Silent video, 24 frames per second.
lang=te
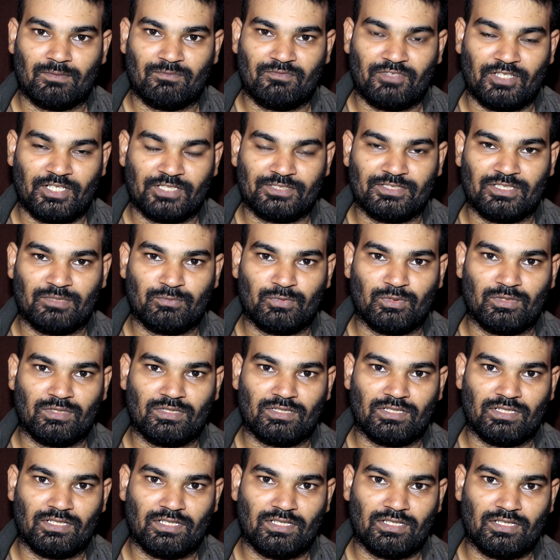ఫర్ ఎగ్జాంపుల్
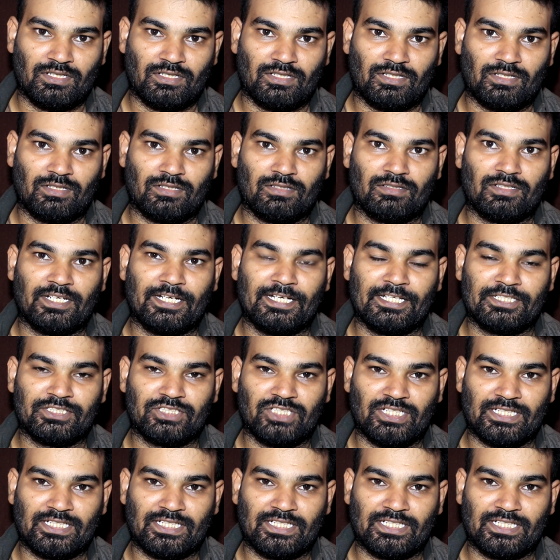రైడింగ్